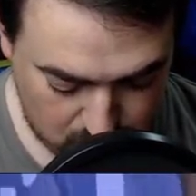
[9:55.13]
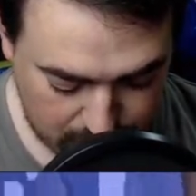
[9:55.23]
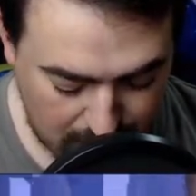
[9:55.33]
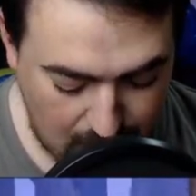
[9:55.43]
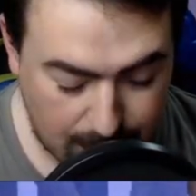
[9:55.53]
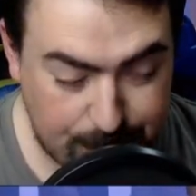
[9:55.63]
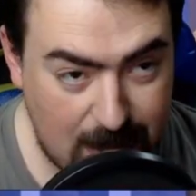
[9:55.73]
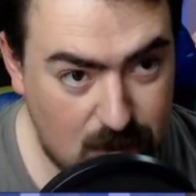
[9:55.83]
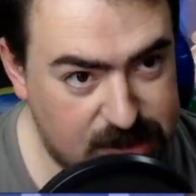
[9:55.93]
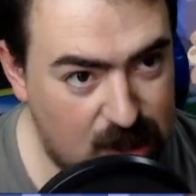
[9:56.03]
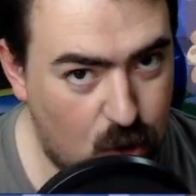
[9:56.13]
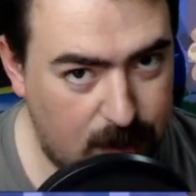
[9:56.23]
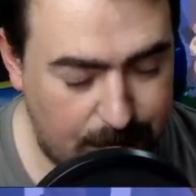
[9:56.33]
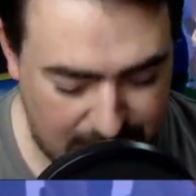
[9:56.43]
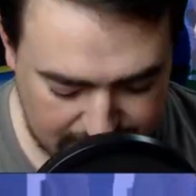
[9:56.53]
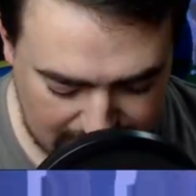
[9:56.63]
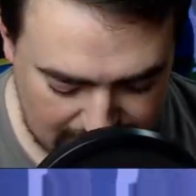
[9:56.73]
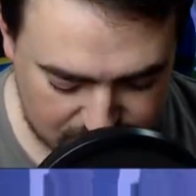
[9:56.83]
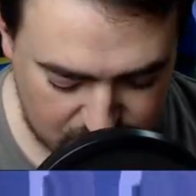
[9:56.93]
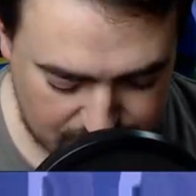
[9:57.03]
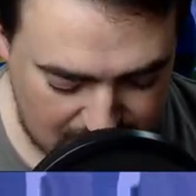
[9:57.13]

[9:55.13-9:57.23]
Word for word: Ah, pelo, stavo per perdere le gemme